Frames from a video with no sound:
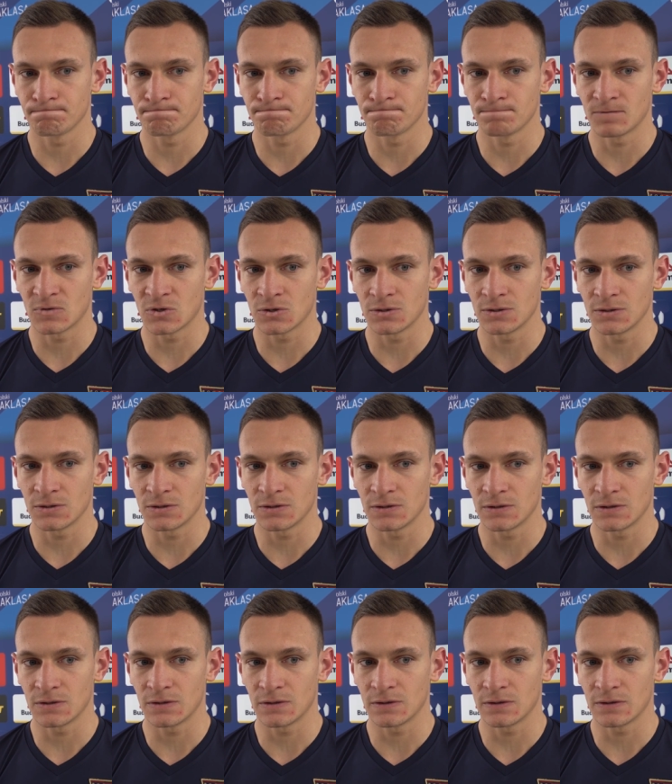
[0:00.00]
no
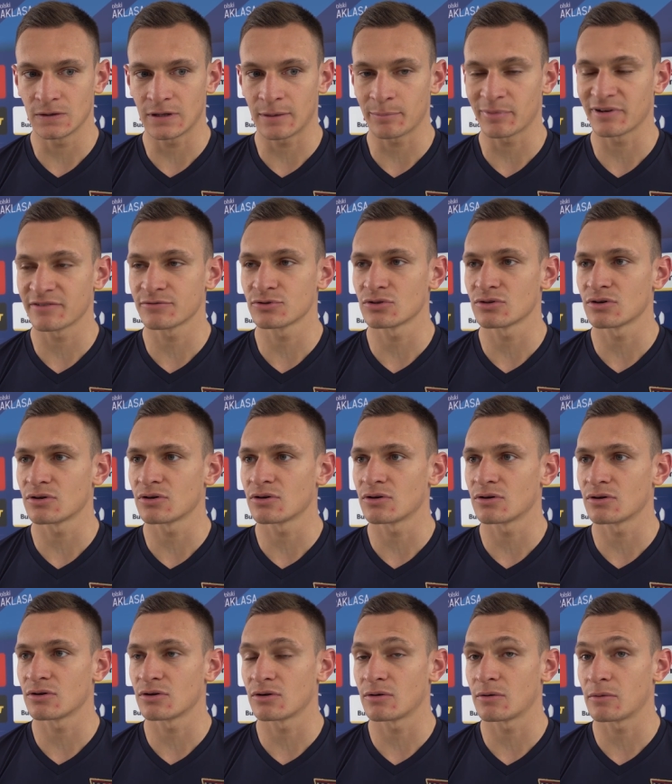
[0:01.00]
i na pewno
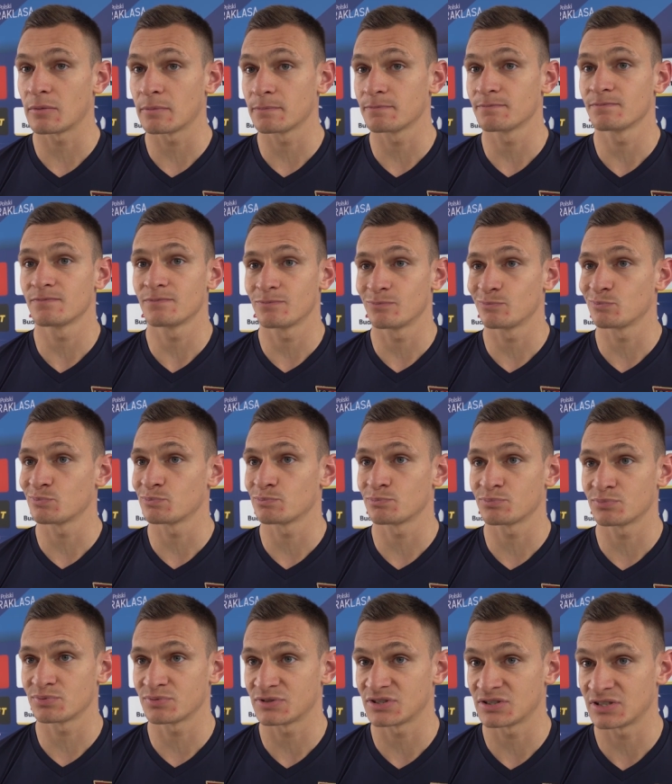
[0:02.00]

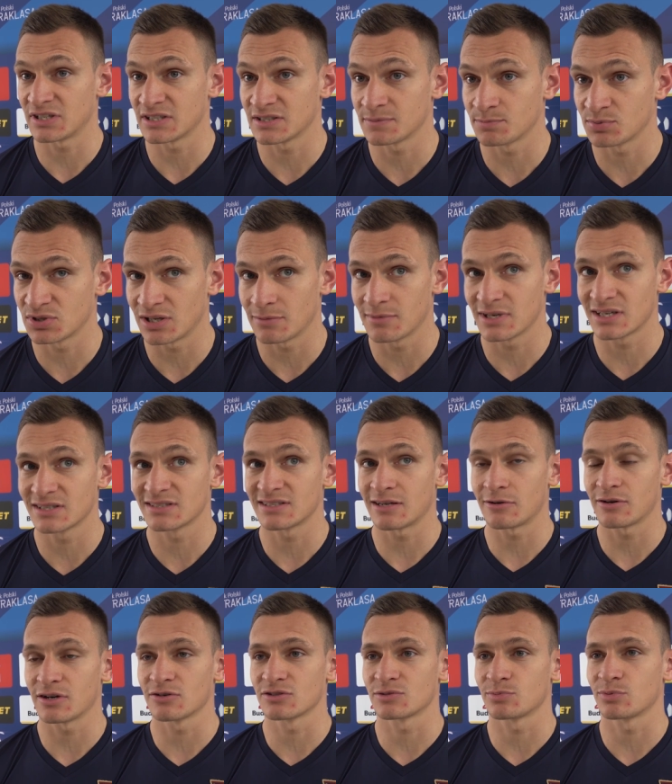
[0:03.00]
przez przebieg
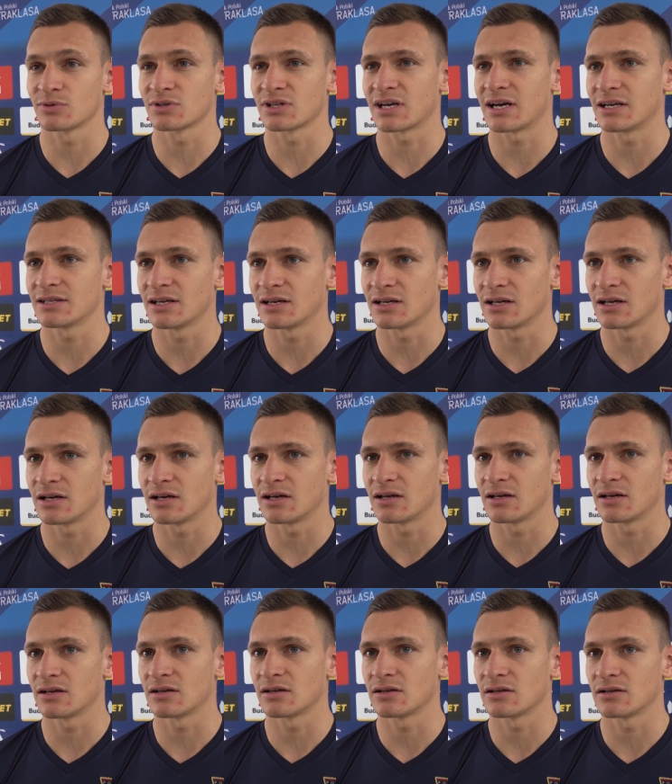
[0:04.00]
całego spotkania
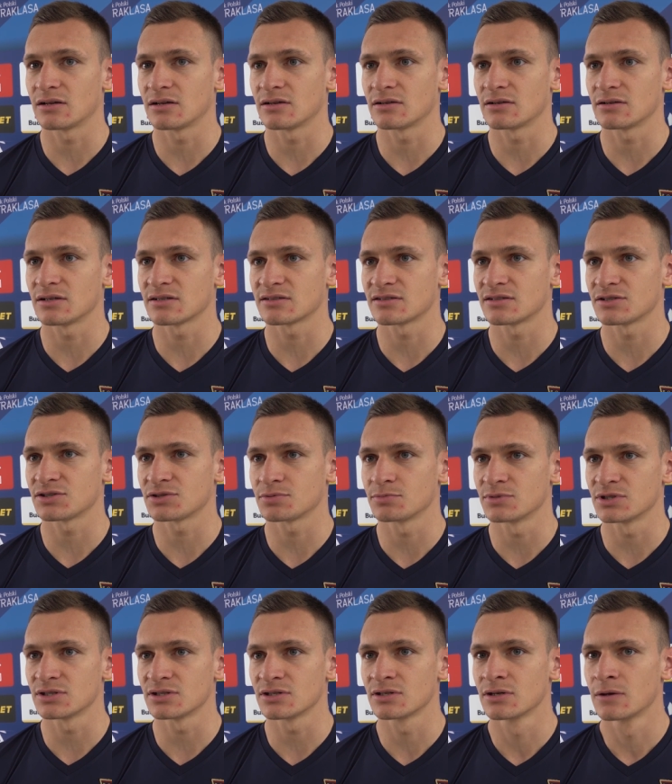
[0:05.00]

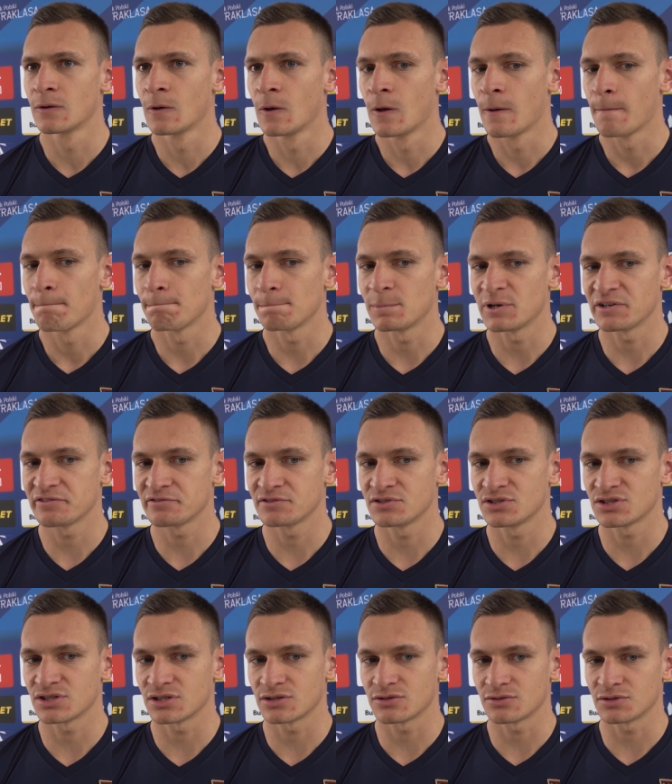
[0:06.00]
jesteśmy
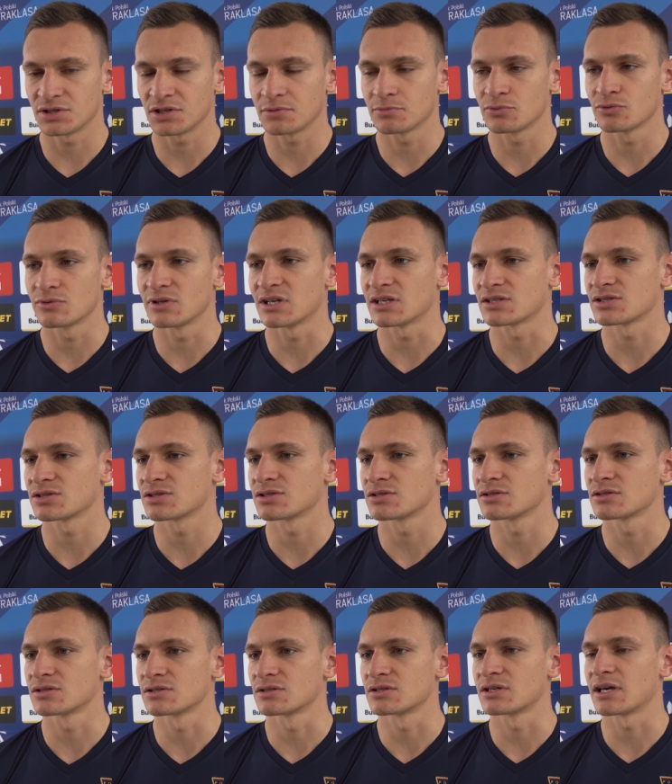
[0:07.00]
pewni, że to nie był
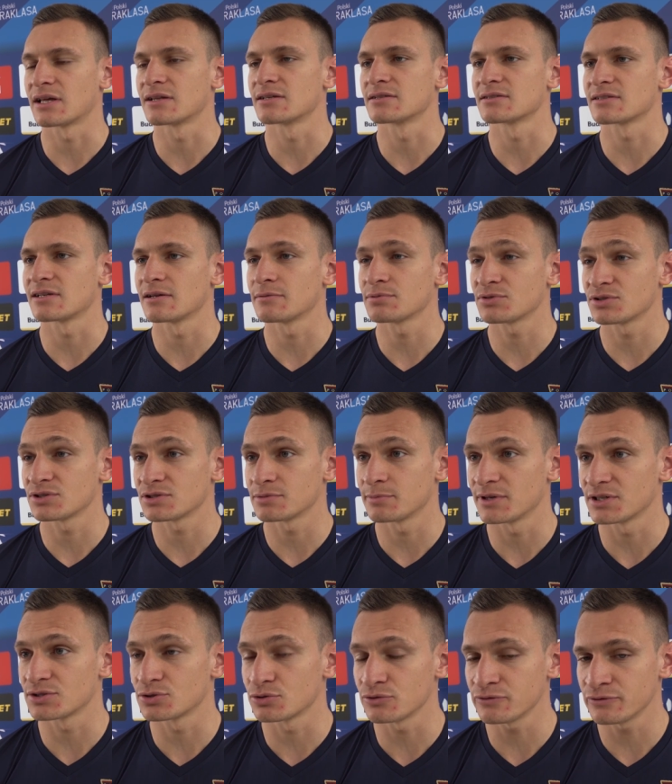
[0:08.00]
nasz e, jeden z lepszych
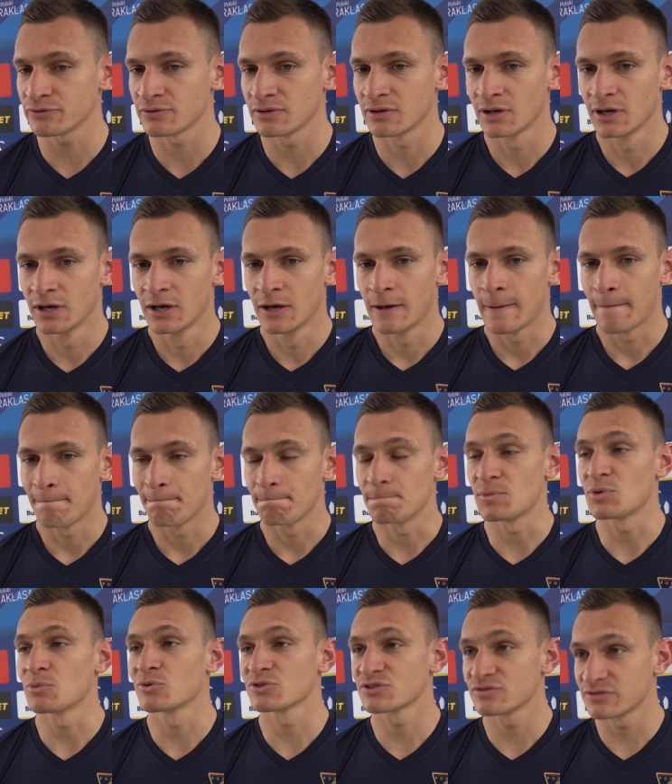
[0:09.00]
meczów,
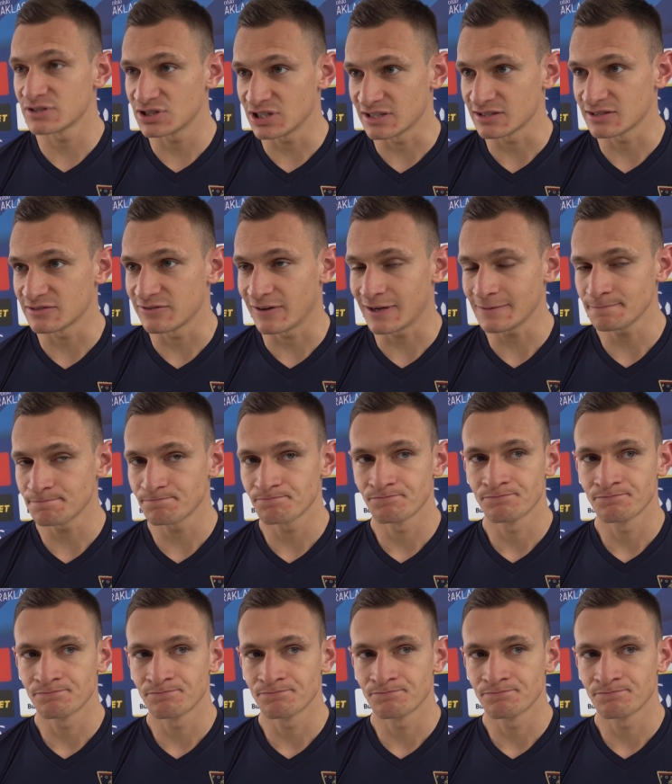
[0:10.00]
mimo zwycięstwa,